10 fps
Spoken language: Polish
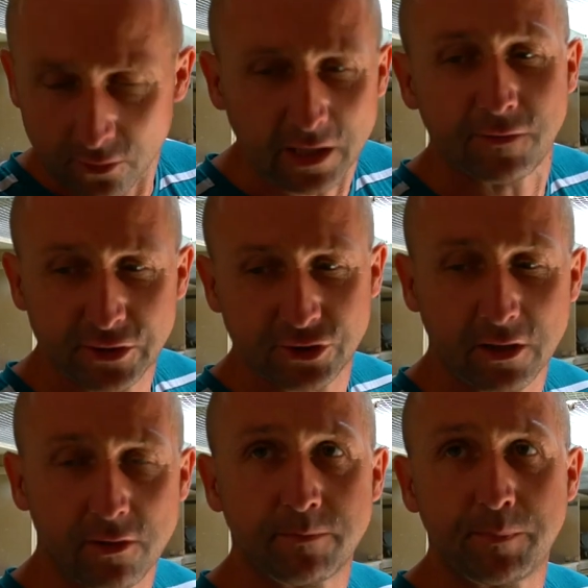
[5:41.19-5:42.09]
No na
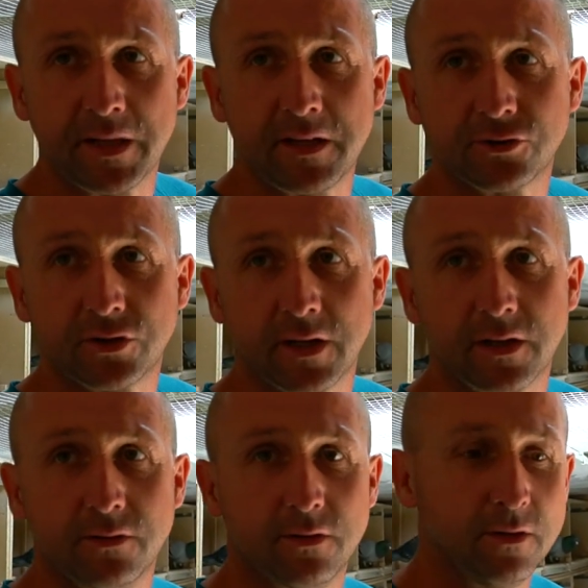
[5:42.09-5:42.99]
20 gołębi, 15
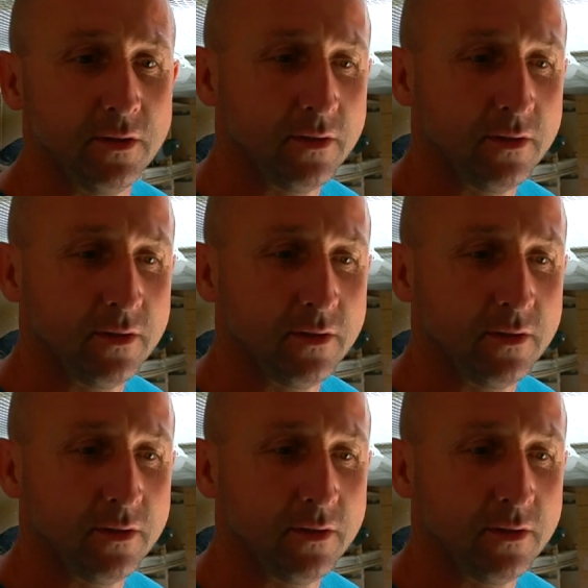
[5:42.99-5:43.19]
jego. No.